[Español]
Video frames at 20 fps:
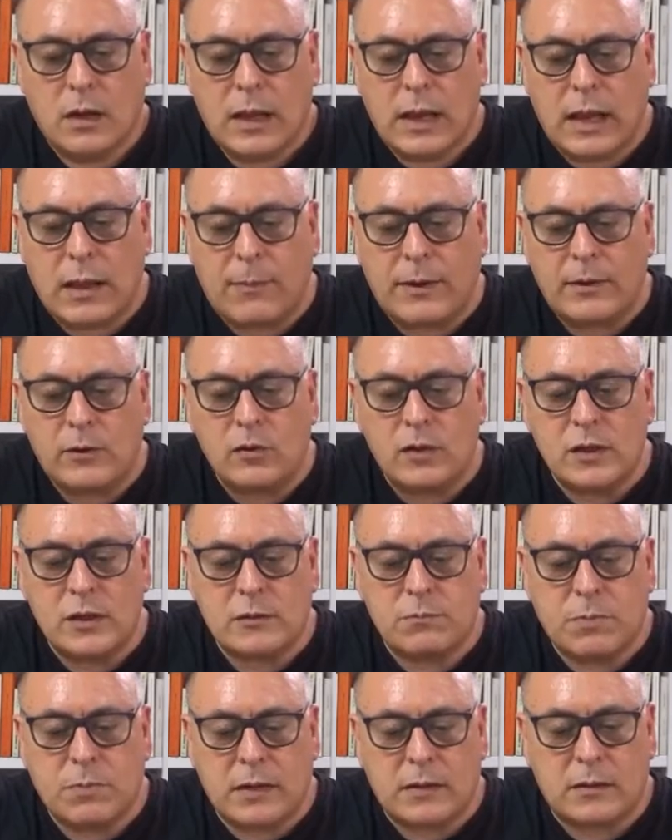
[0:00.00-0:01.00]
La mano
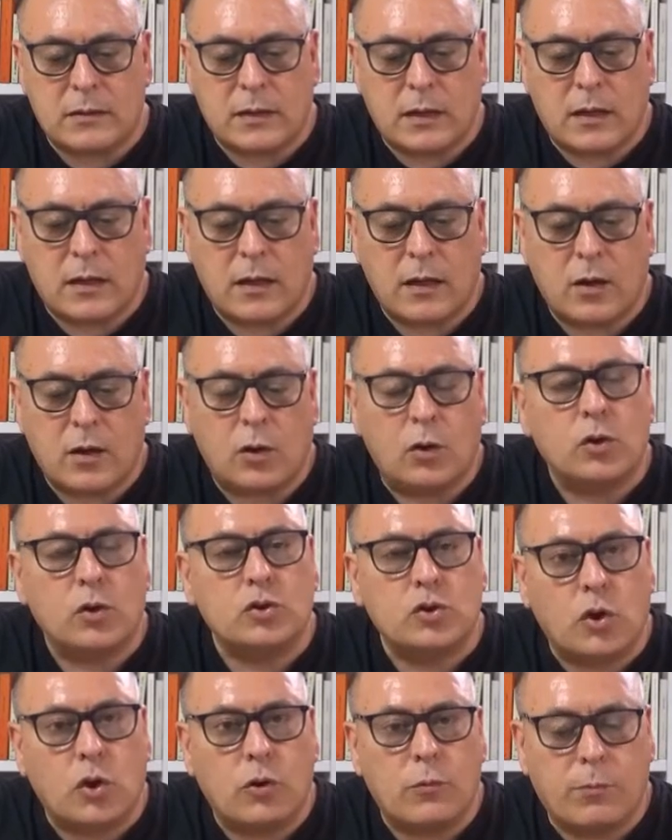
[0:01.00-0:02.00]
inexperta o
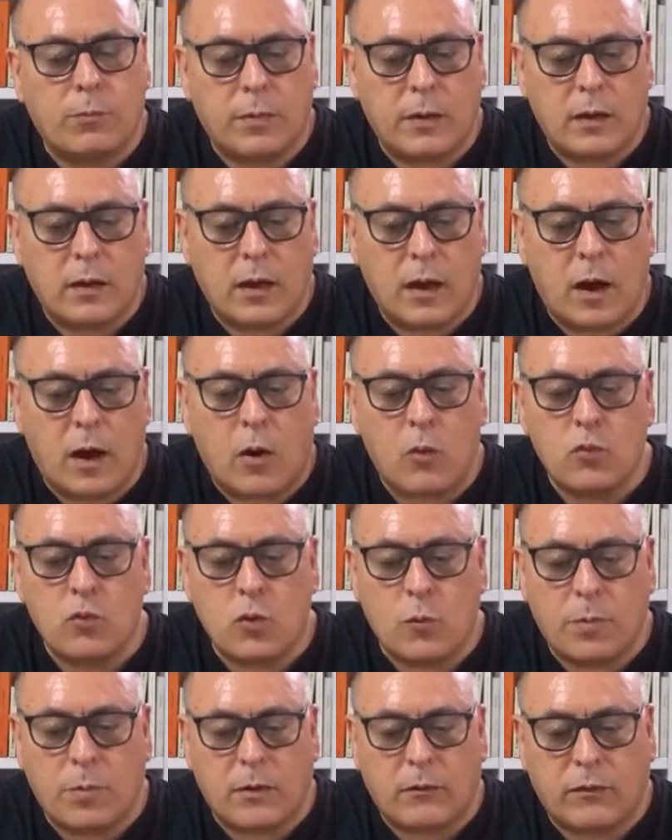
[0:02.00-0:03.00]
torpe, aún
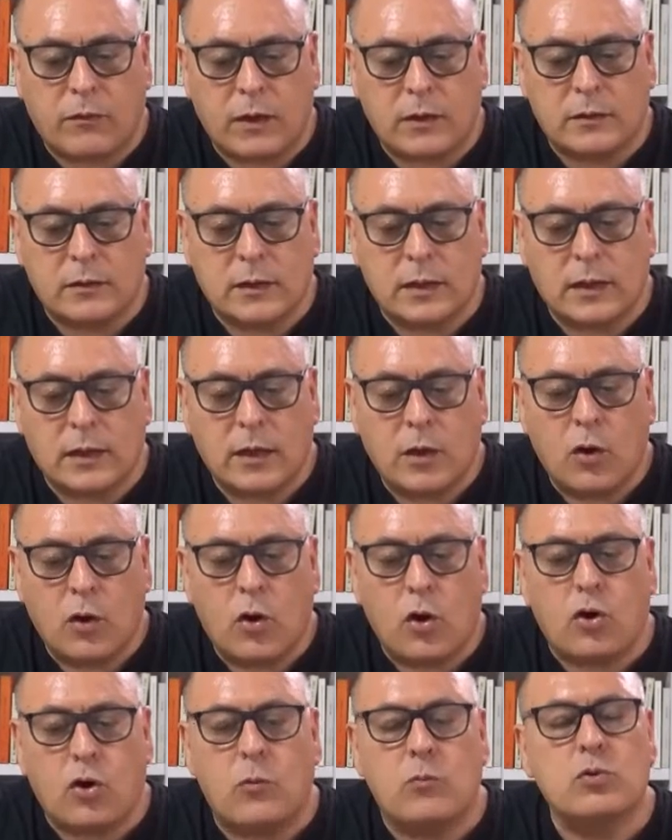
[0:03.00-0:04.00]
no perfecta,
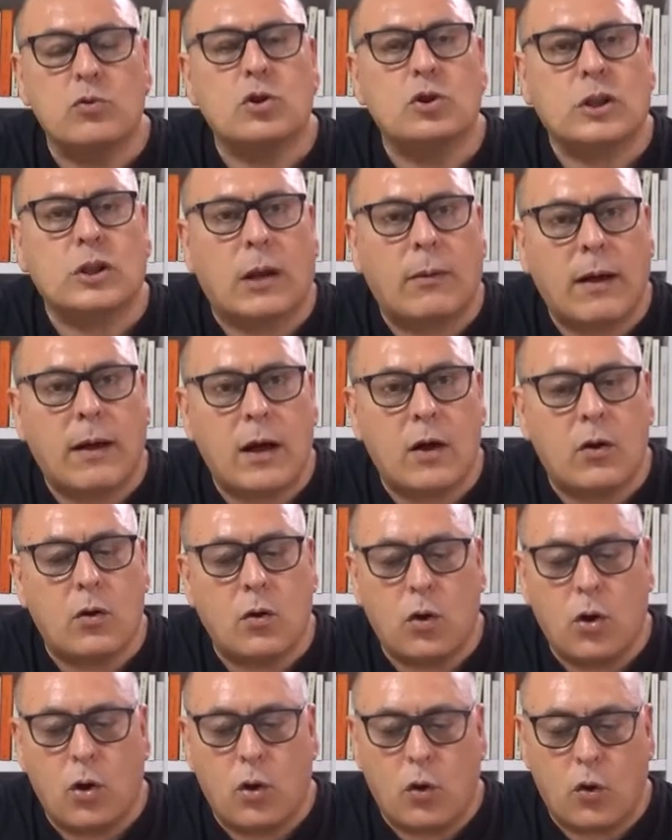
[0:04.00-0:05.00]
o con mucho
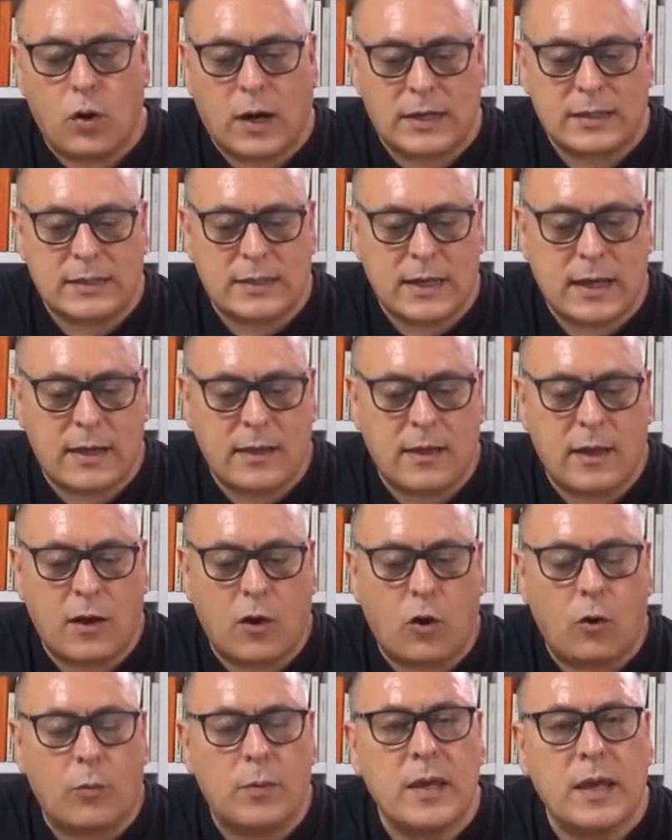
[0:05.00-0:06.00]
trabajo, o
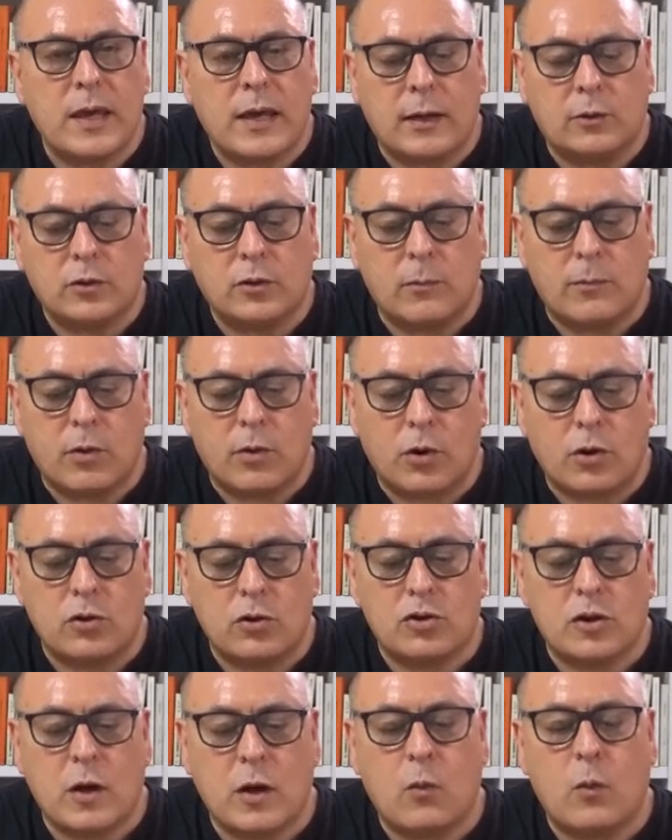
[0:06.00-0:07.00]
cansada, o vieja, o
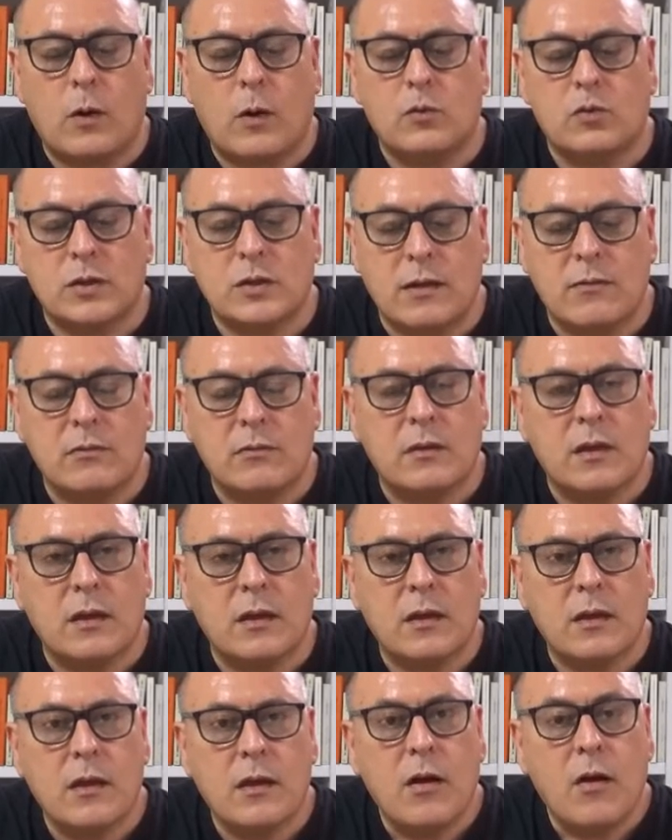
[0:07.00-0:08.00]
temblorosa, o
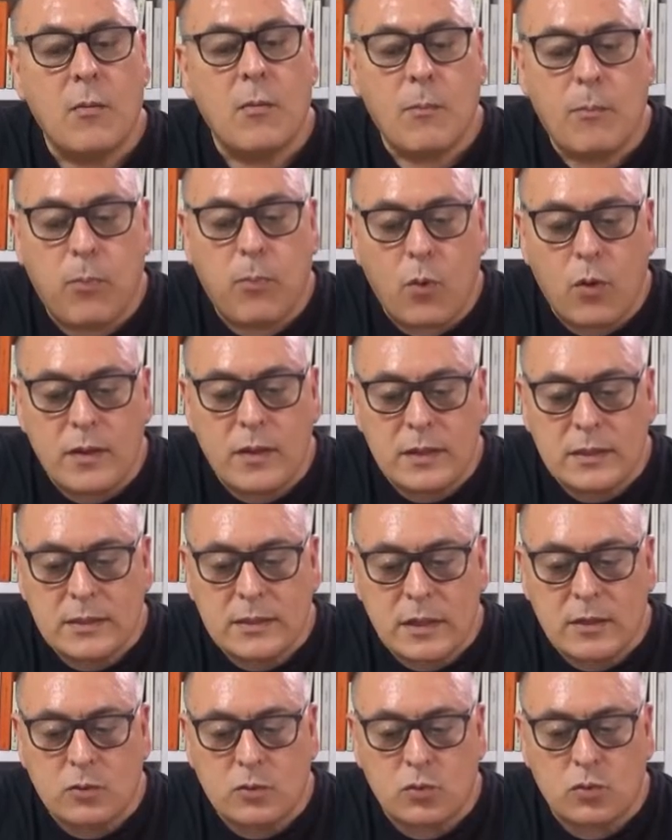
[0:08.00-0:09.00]
ausente, puede
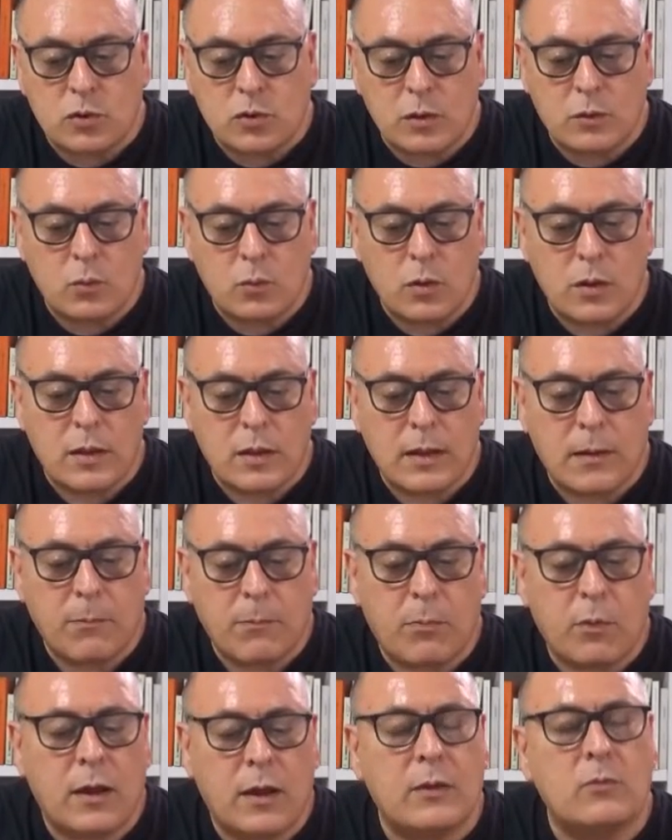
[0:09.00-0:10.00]
ser
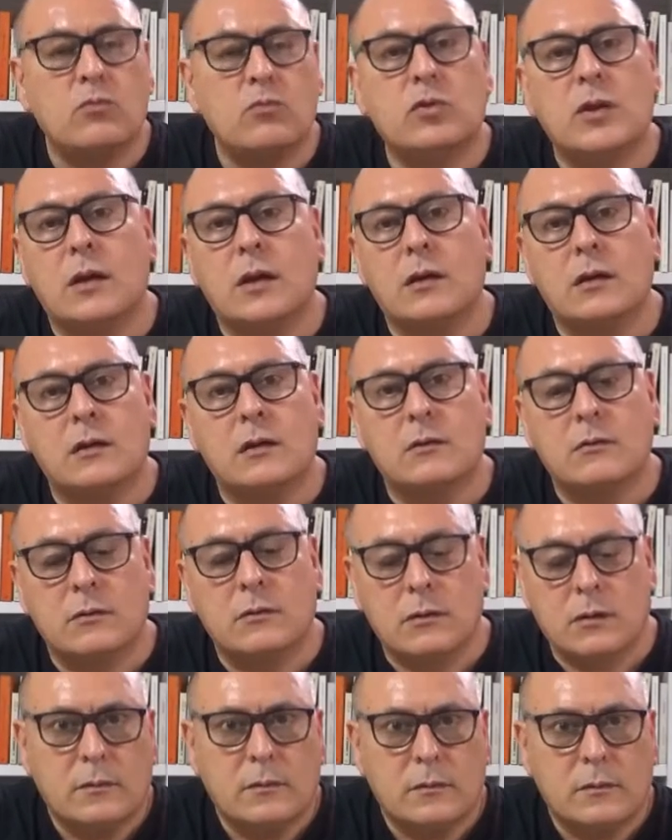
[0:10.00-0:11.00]
sustituida por la de un técnico.
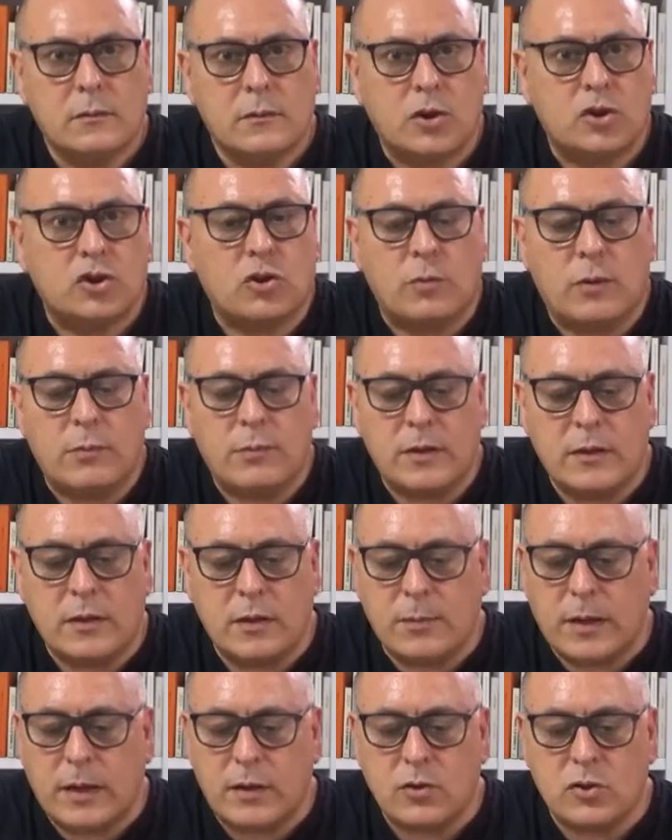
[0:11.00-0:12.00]
Los
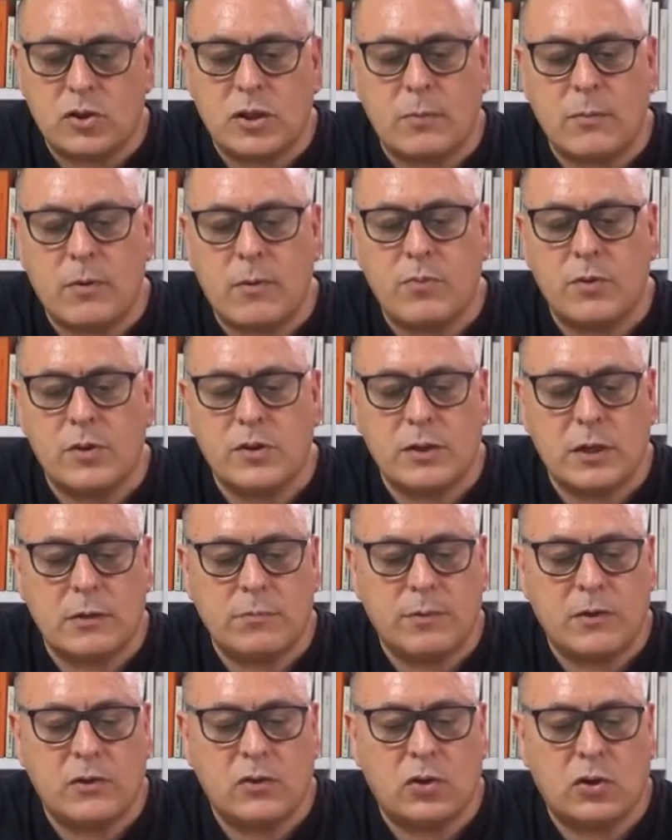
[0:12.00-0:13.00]
doblemente mancos también pueden
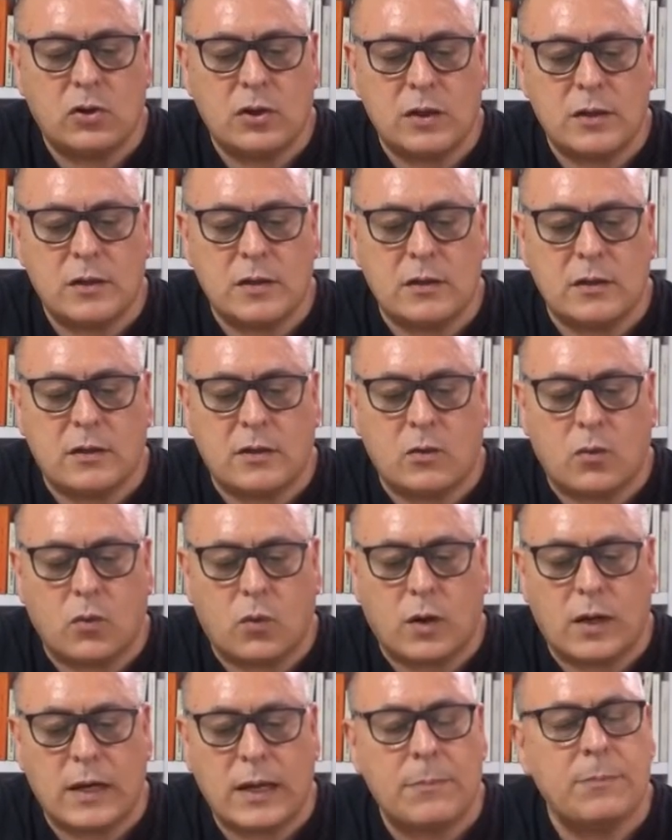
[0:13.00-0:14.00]
ser pintores sin
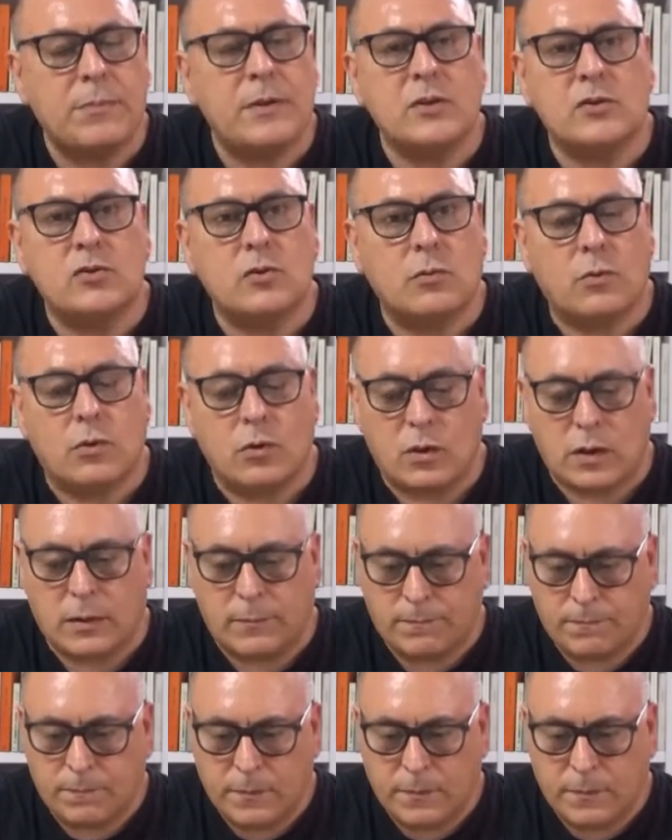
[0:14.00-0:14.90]
recurrir a pies o boca.